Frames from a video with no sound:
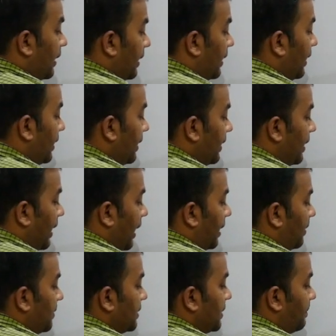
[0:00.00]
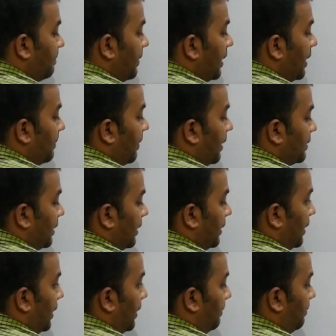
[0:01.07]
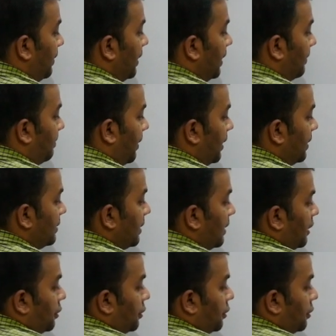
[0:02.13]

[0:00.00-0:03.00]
लेकिन ग्यारह में से बी के पास कितना है बी के पास